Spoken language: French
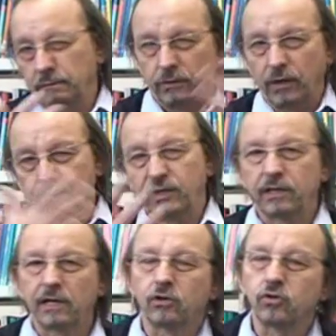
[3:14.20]
on, aurait
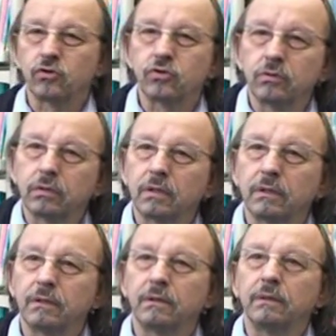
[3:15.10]
peut-être quelque chose d'autre
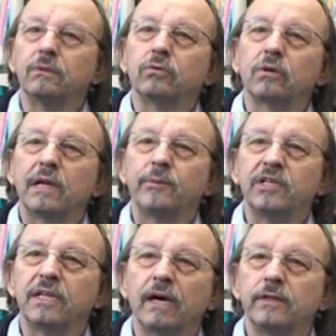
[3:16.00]
euh, autour de la
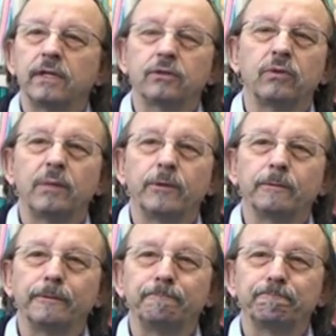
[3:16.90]
Méditerranée actuellement.
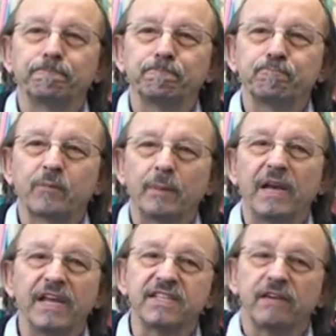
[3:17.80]

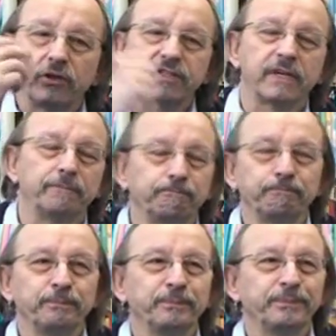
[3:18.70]
Mais là, ils inventent ça.
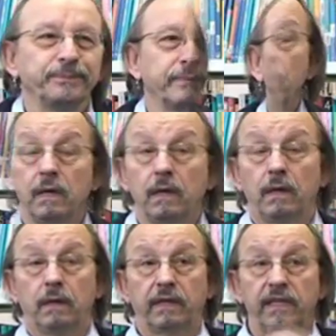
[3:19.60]

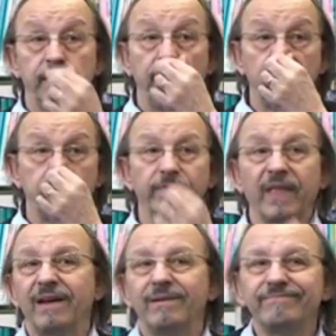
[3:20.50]
Cannibal,
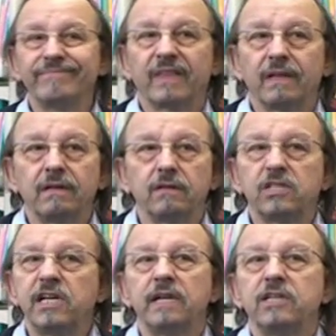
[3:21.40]

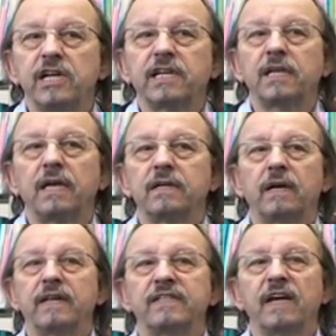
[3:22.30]
je l'ai écrit
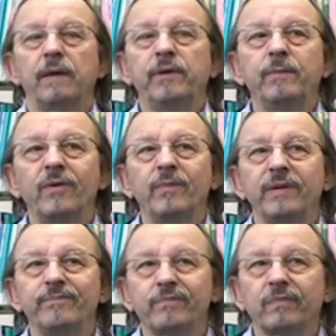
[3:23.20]
assez rapidement,
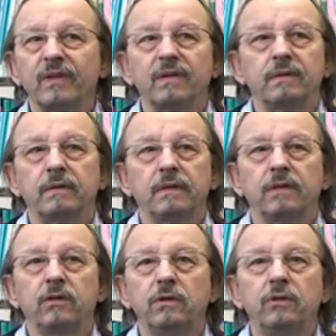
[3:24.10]
mais
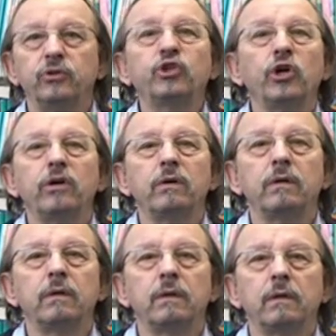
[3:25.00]
le,
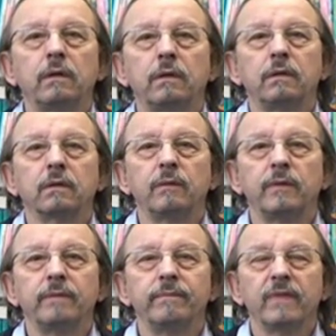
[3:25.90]
temps, comment